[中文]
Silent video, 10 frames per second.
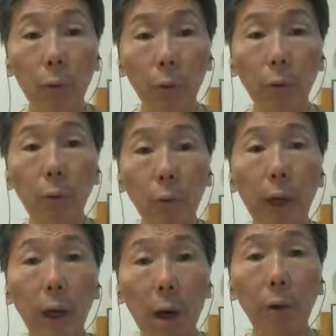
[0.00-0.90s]
五五
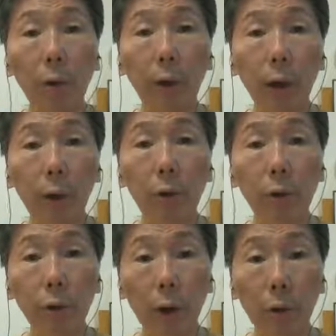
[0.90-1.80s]
点到六点都
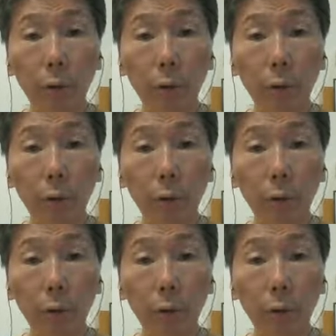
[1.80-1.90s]
有小